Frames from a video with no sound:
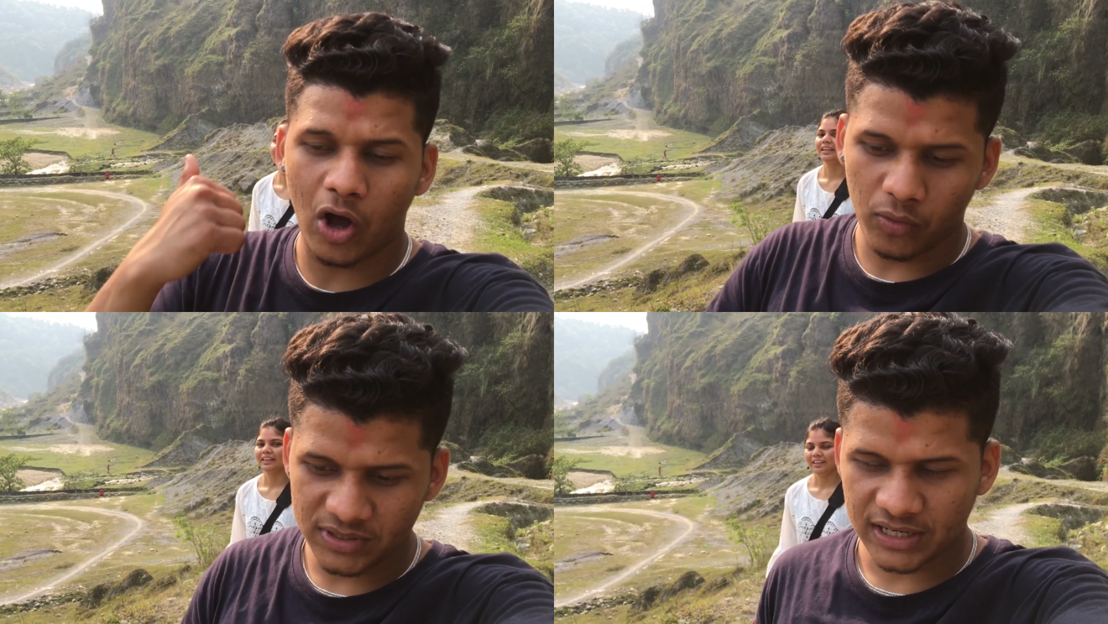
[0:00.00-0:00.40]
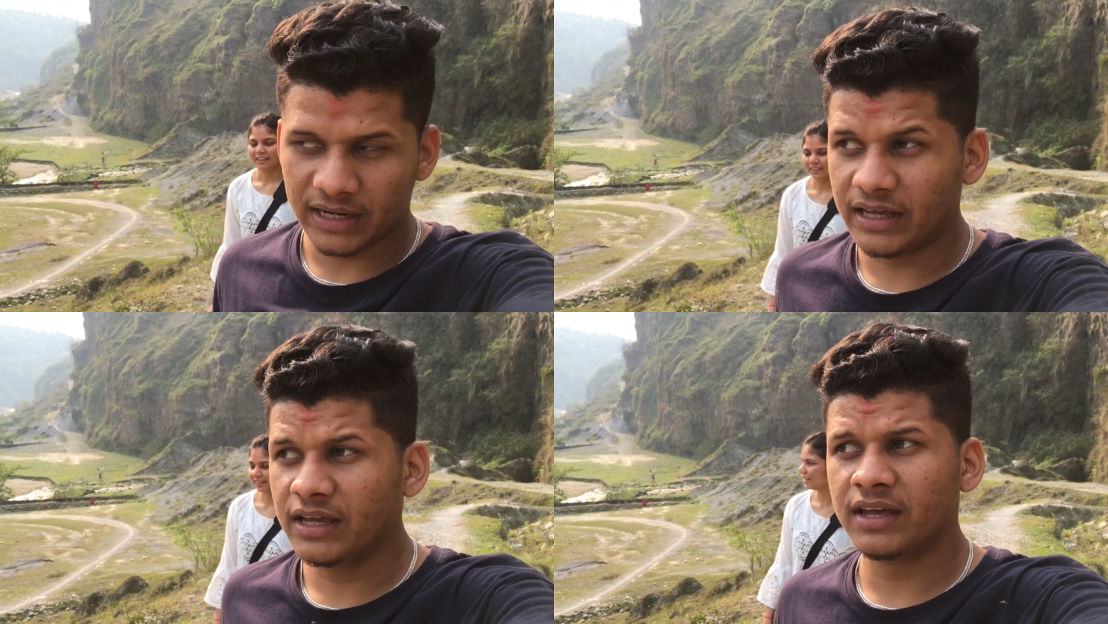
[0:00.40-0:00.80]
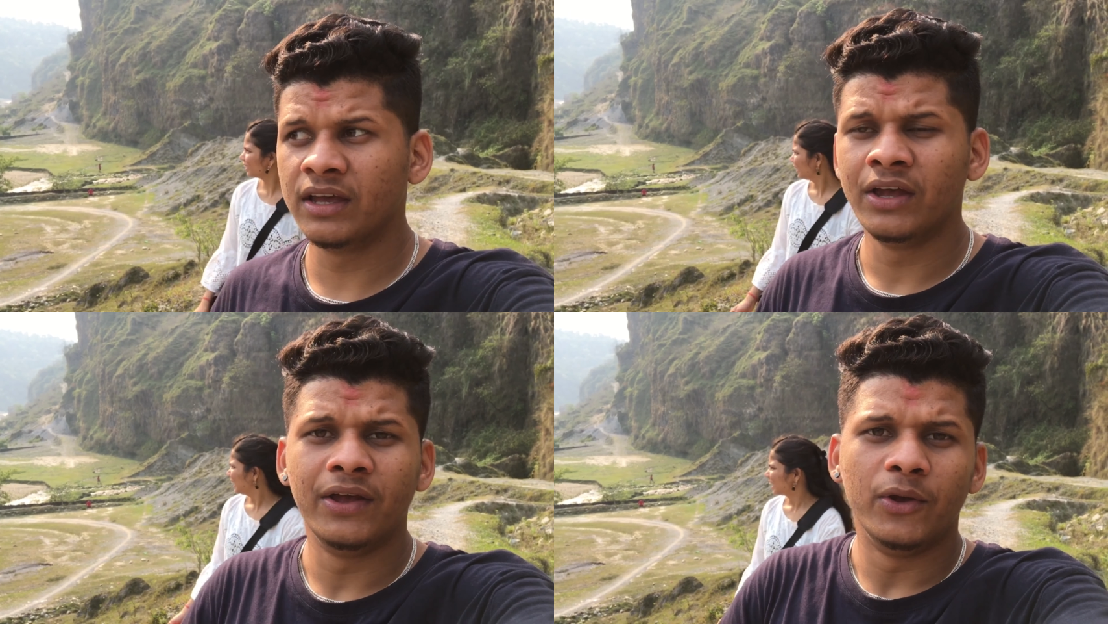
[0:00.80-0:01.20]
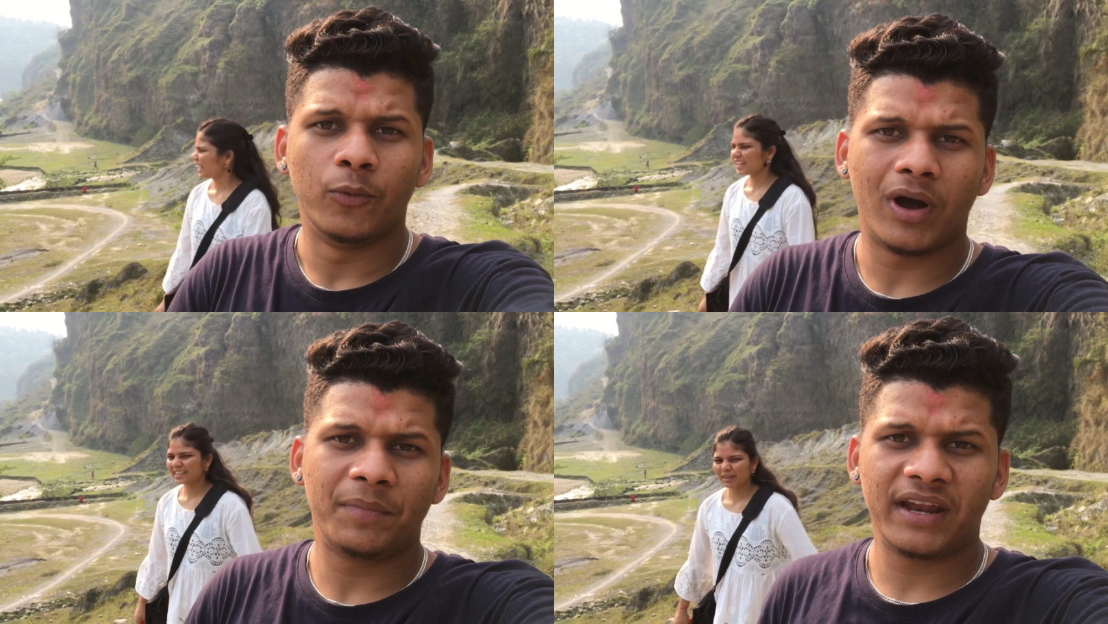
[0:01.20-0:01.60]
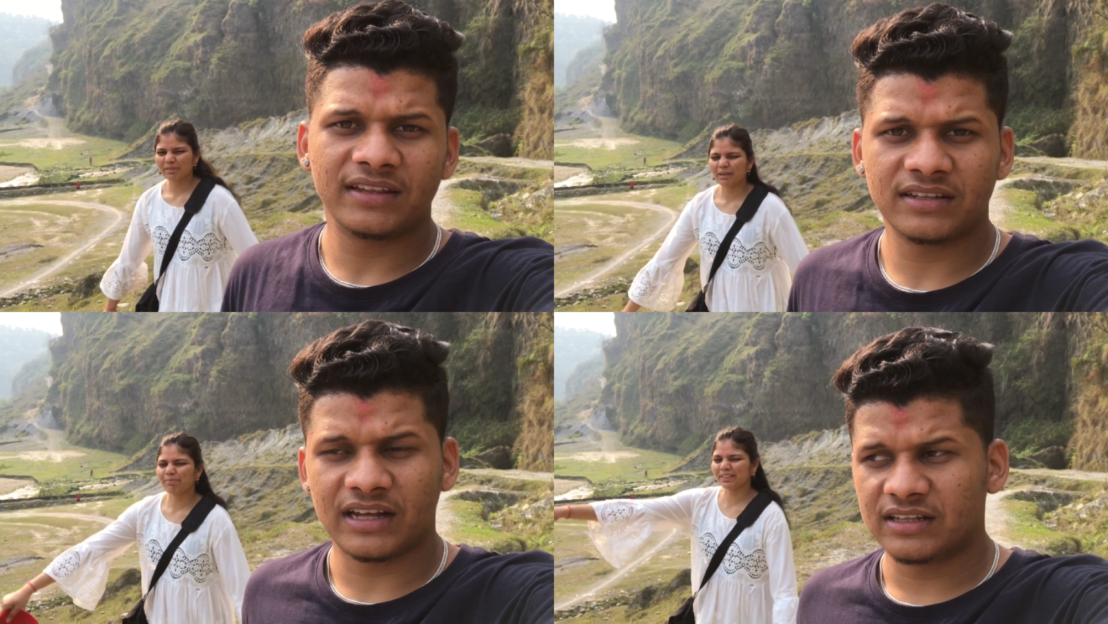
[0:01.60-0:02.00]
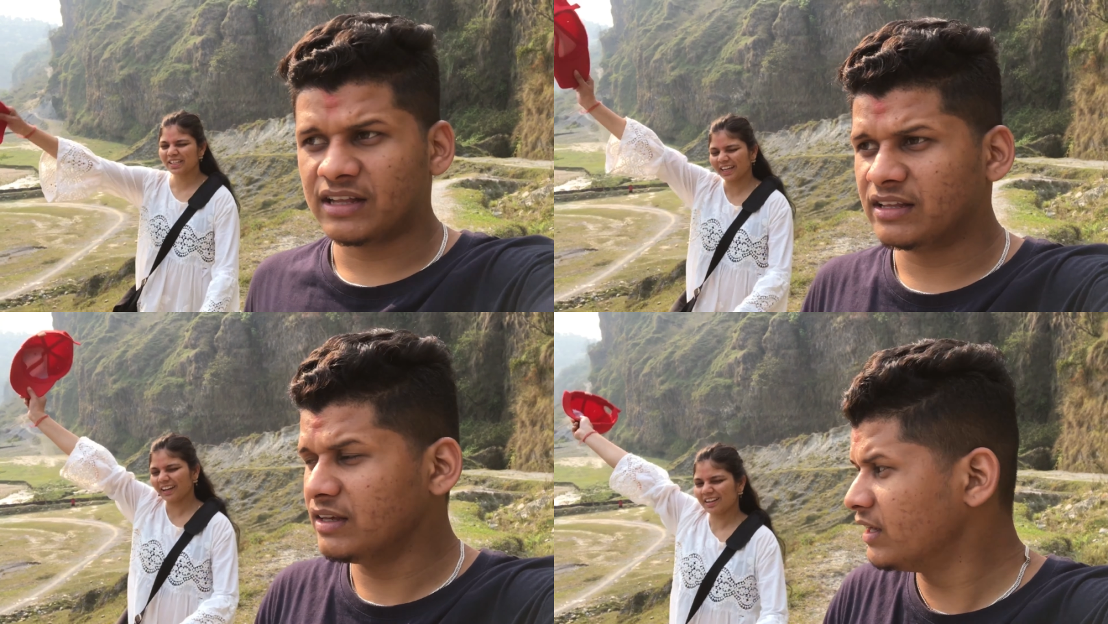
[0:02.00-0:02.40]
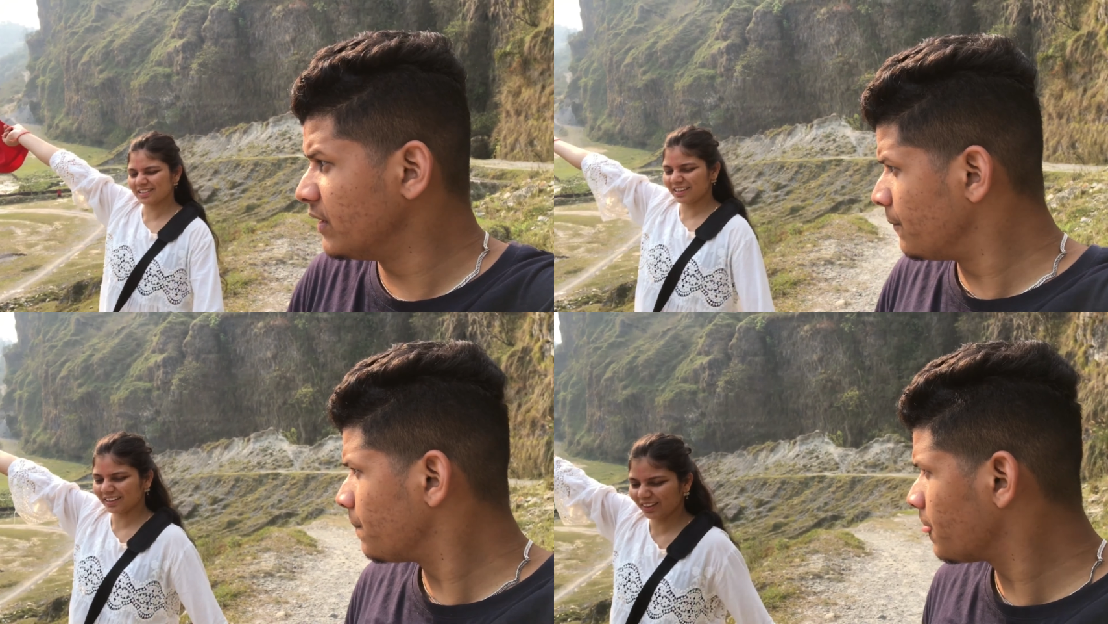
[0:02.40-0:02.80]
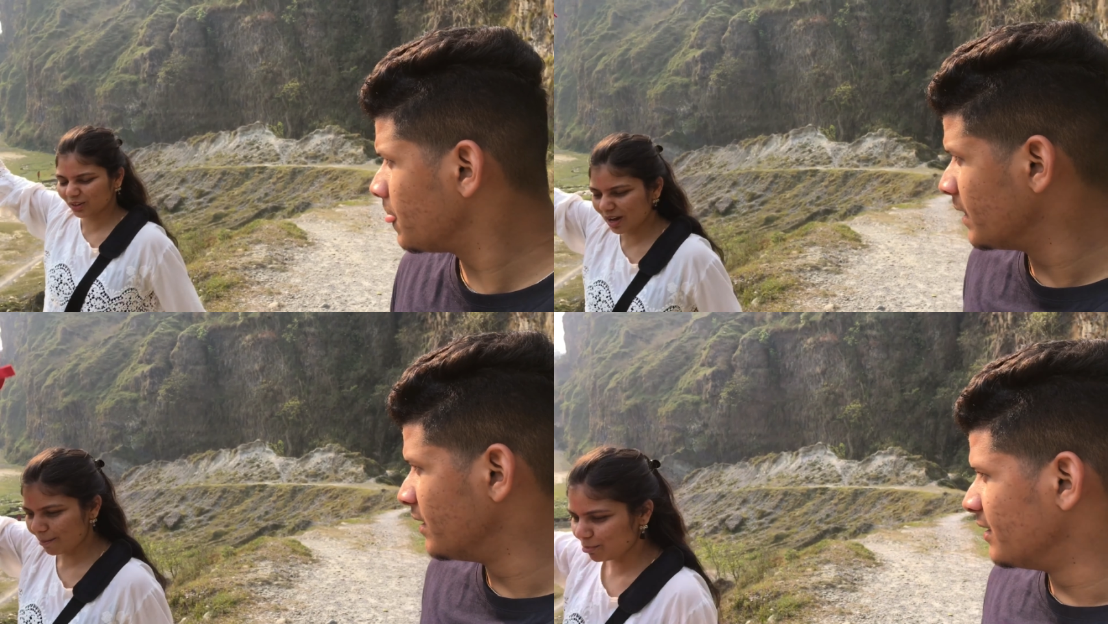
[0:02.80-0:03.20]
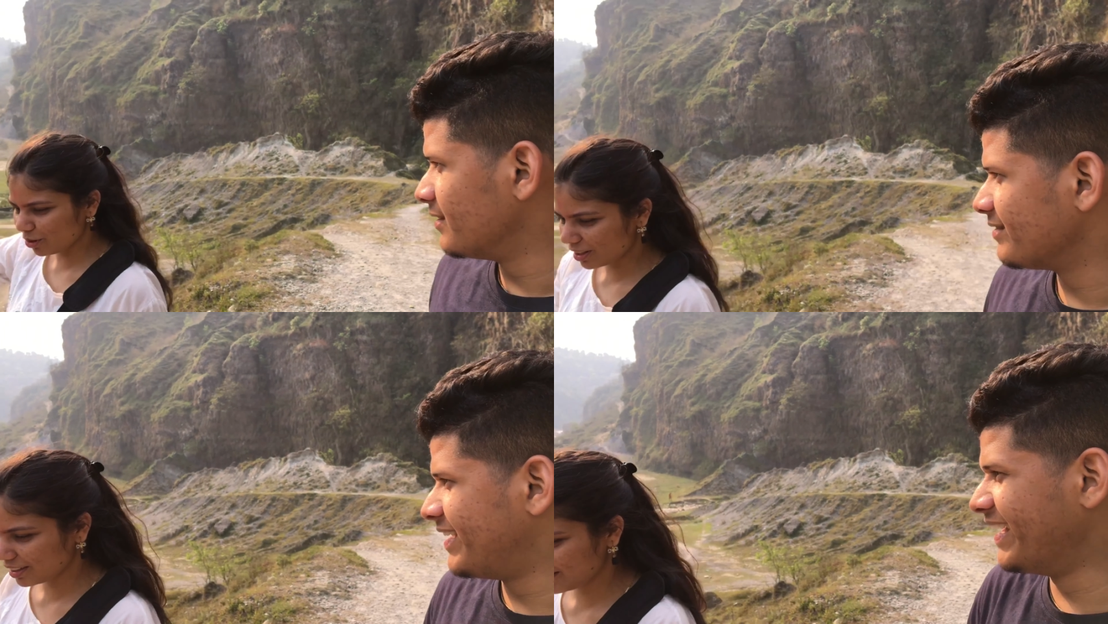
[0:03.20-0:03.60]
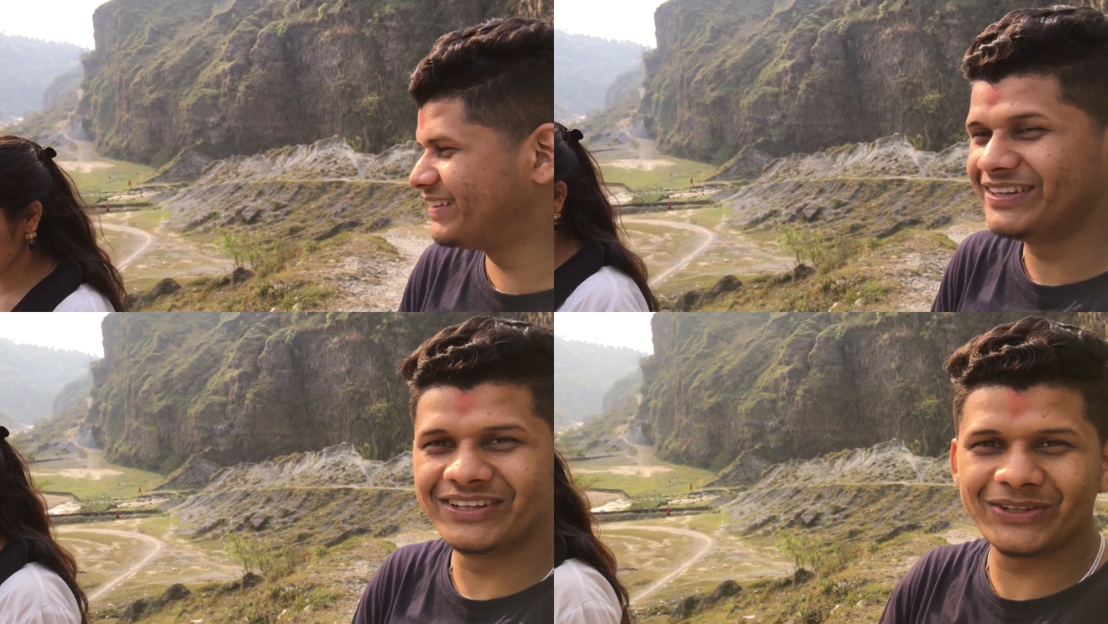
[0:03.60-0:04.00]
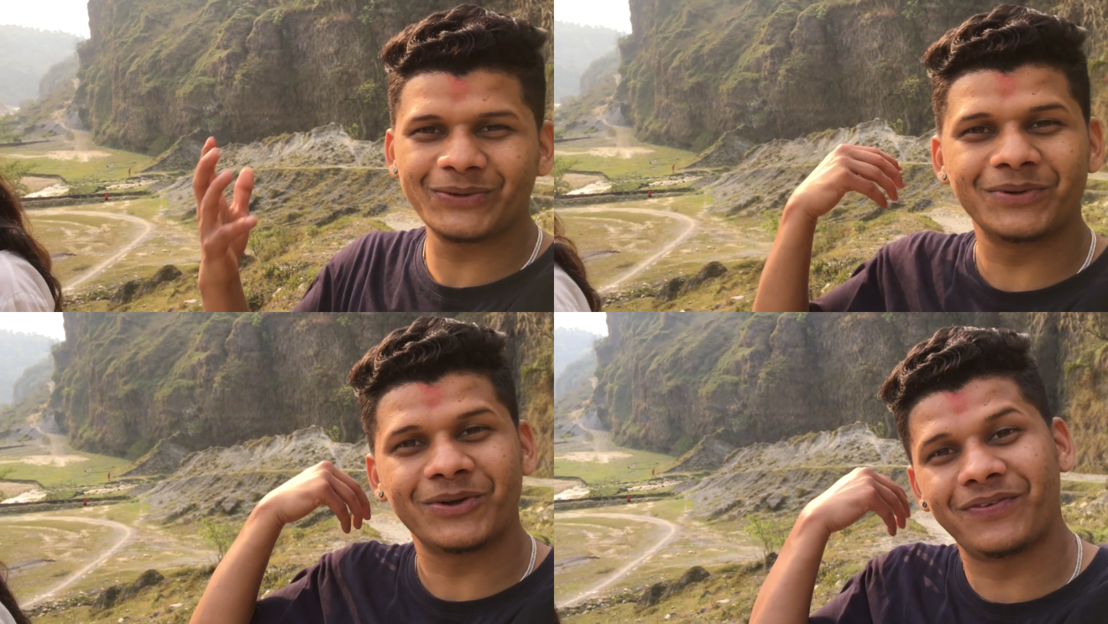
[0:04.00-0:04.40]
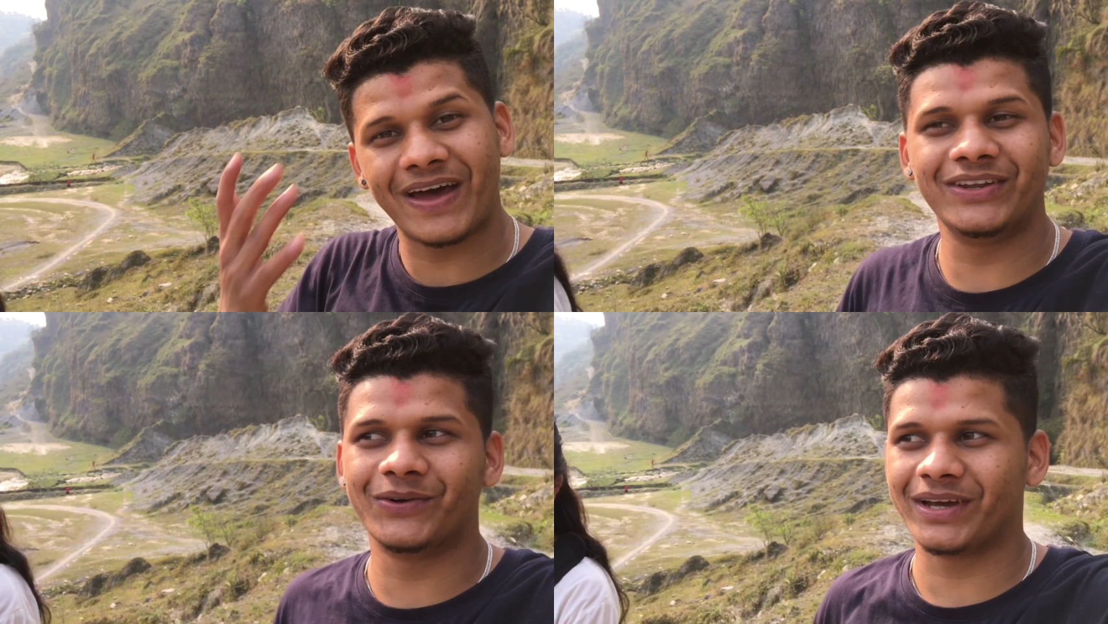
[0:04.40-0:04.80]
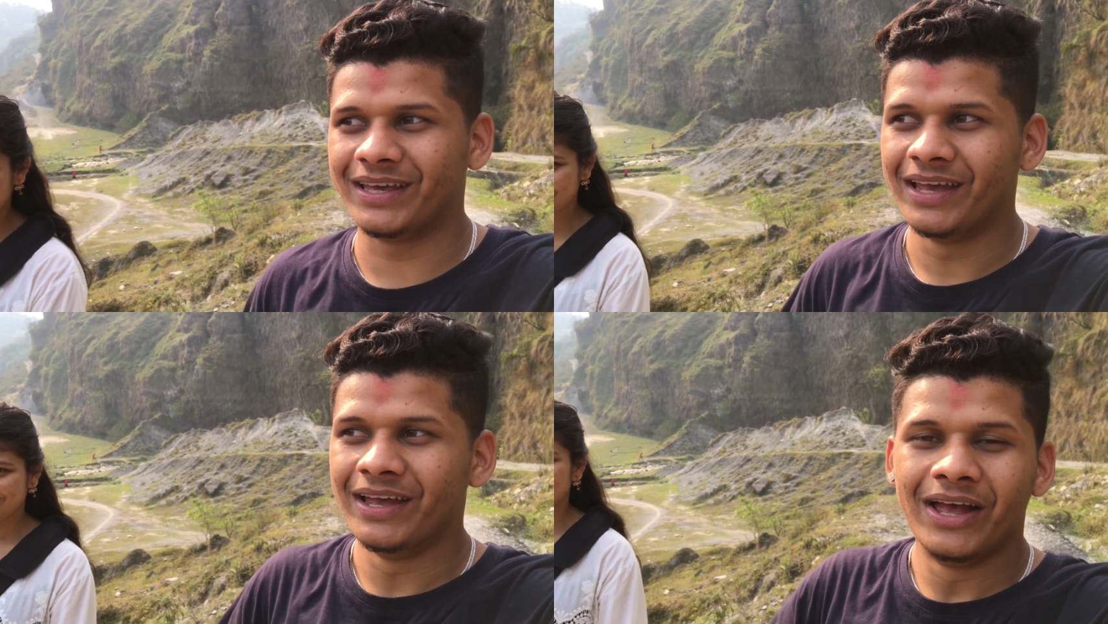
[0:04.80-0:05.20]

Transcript: को गाँव भी जाना है वहाँ पे रहते दादा दादी देखो आप लोग दीदी तो बिल्कुल फ़ैन ही हो गई